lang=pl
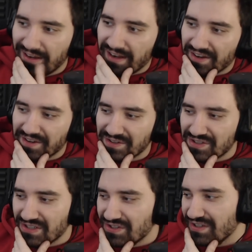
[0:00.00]
ale na
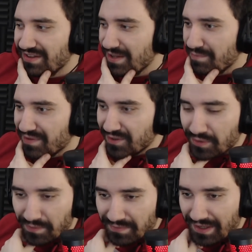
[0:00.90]
szczęście typ, z
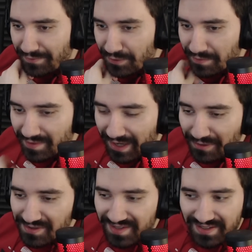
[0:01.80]
którym trafiłem,
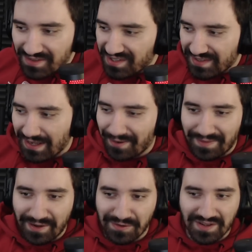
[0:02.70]
cały czas naciskałem,
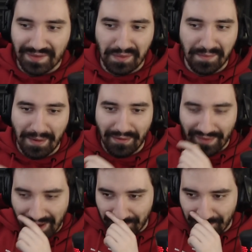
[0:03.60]
cały czas uspałowałem.